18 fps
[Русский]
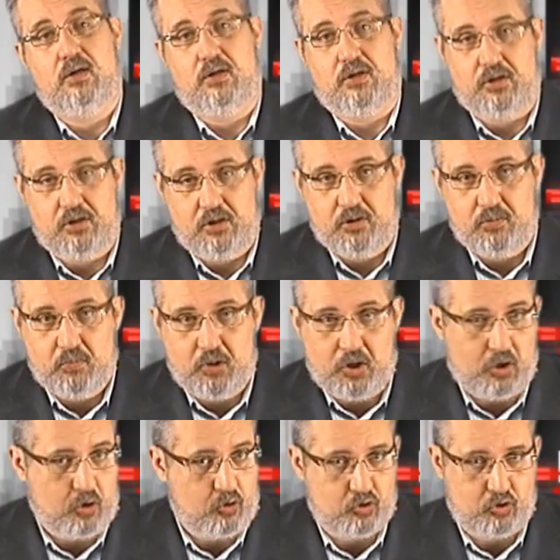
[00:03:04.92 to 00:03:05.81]
не
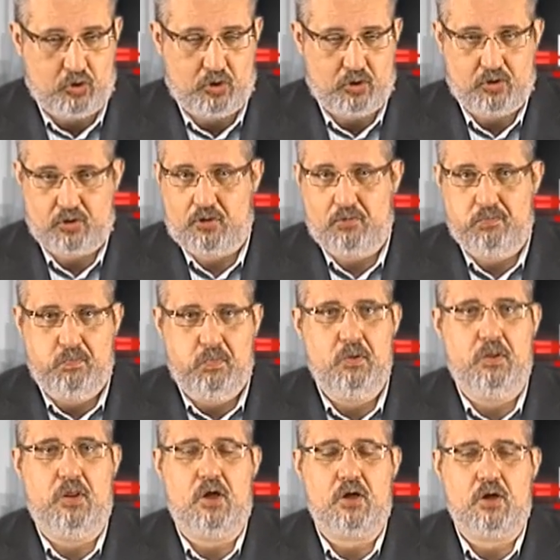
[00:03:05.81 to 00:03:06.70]
имеющих к
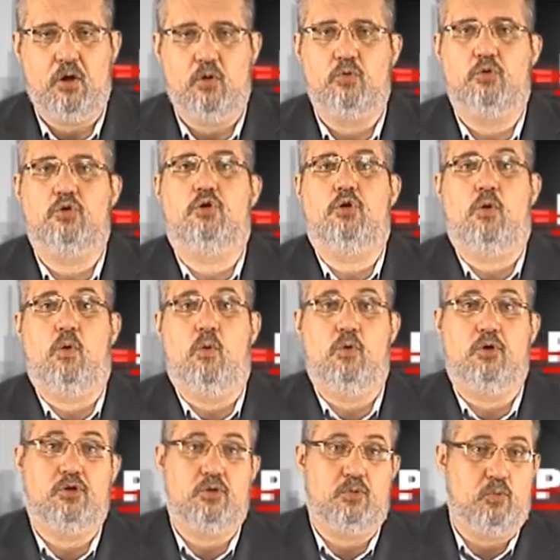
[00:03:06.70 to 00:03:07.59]

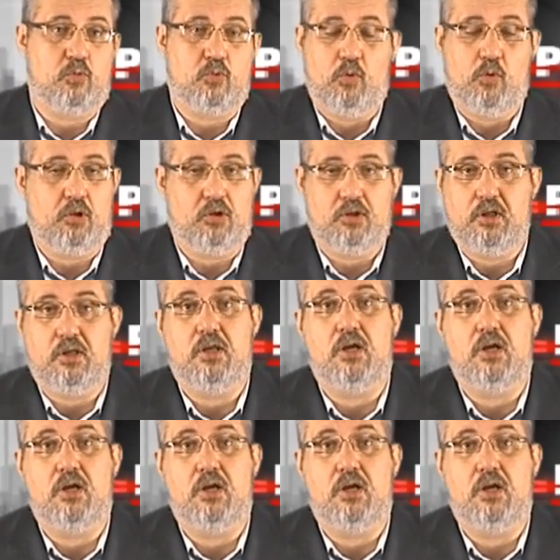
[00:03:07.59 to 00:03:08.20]
благоустройству города